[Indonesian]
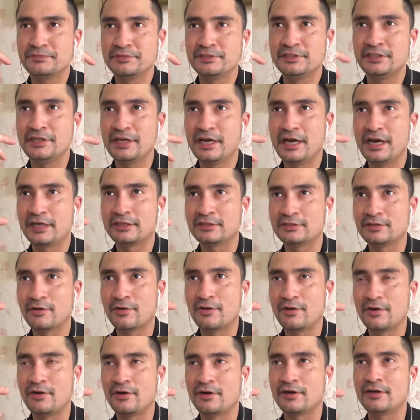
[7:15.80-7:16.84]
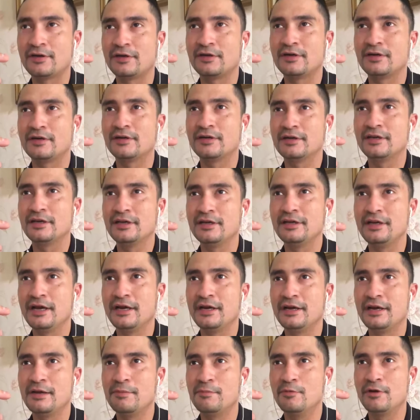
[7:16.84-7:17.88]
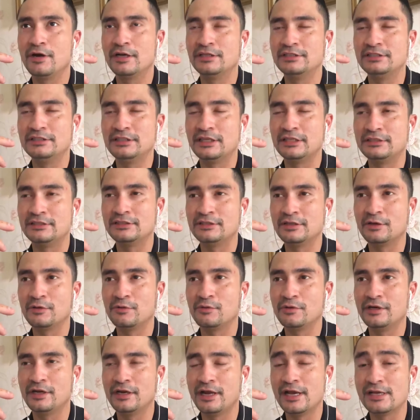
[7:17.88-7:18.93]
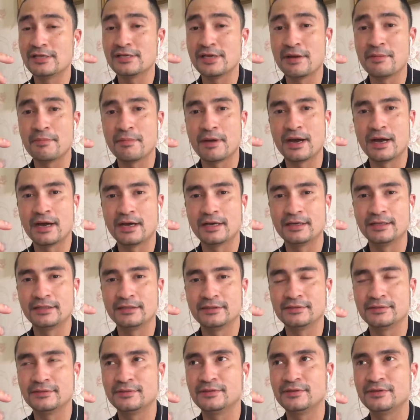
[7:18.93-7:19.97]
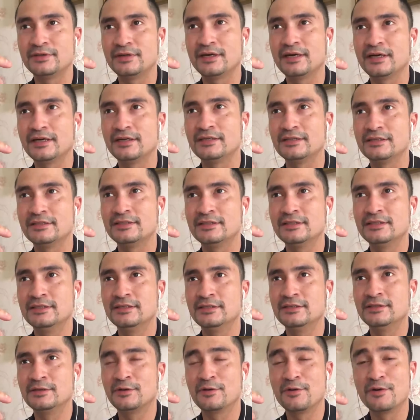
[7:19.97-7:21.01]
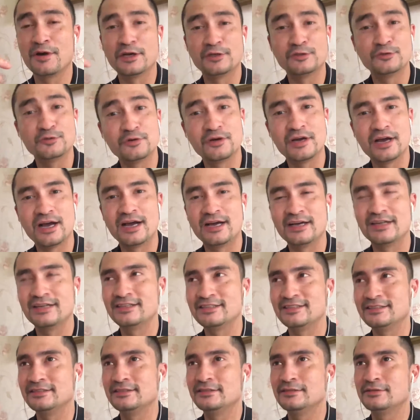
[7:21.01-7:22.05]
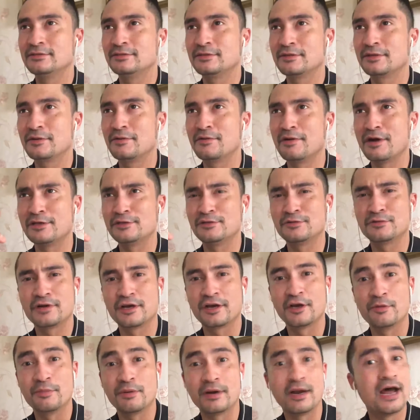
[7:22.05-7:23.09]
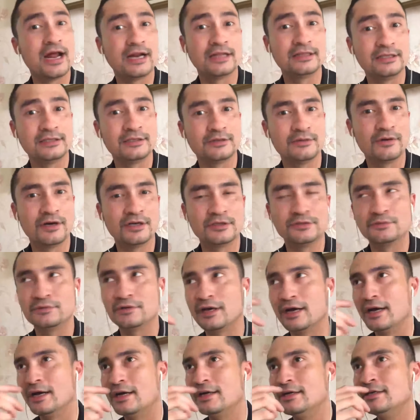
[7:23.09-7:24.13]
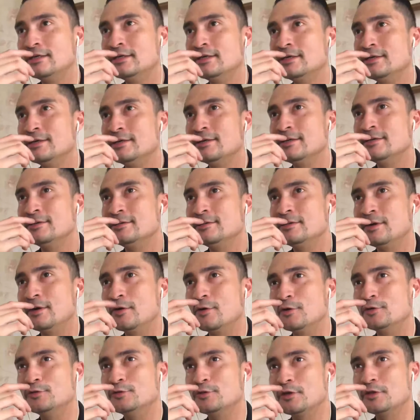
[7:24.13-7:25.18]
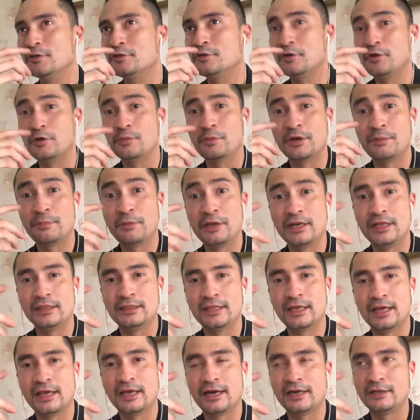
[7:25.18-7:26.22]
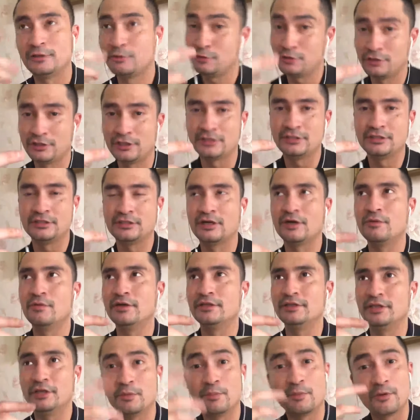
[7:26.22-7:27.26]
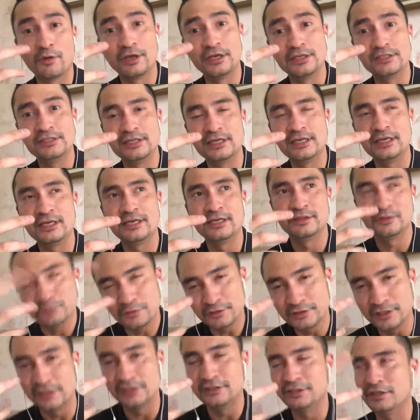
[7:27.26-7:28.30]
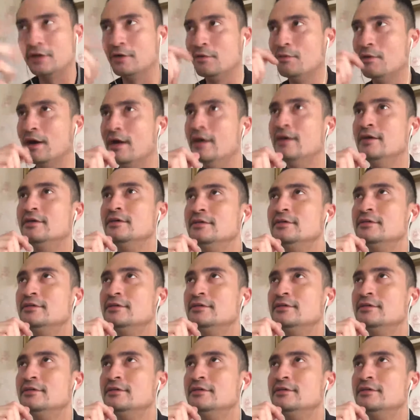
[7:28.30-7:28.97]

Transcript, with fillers: menjadi aktor ini adalah bukan cita-cita gue dari SMA gitu gue nggak suka gue nggak suka kehidupan artis gue nggak suka yang gue suka tuh kehidupan militer itu cita-cita gue jadi polisi itu cita-cita gue